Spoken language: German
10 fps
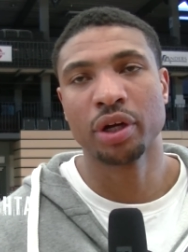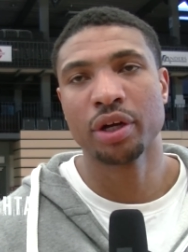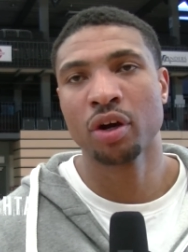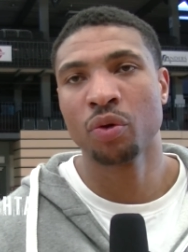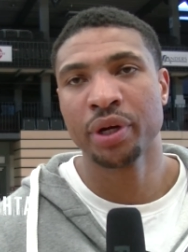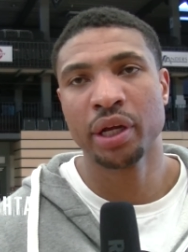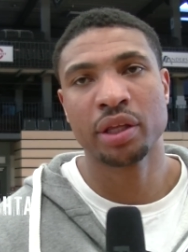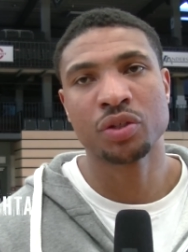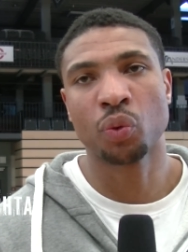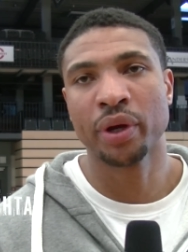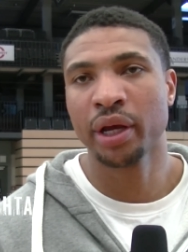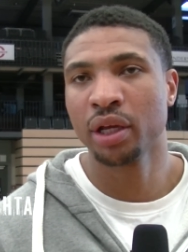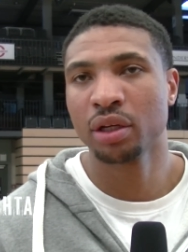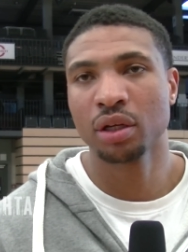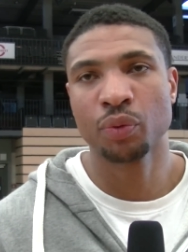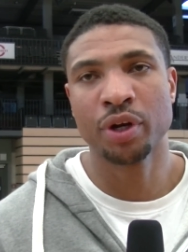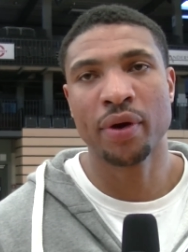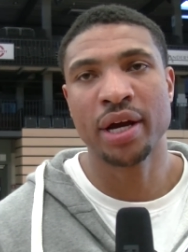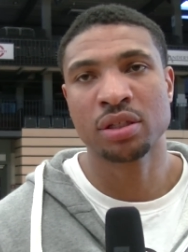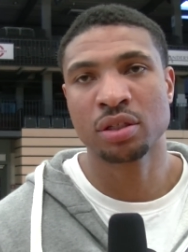Klar wird das schwer. Essen will
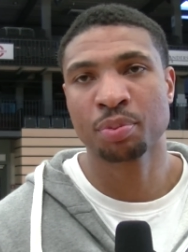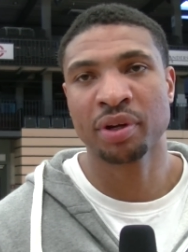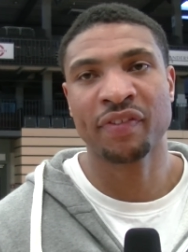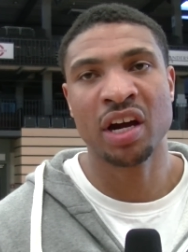genauso gewinnen.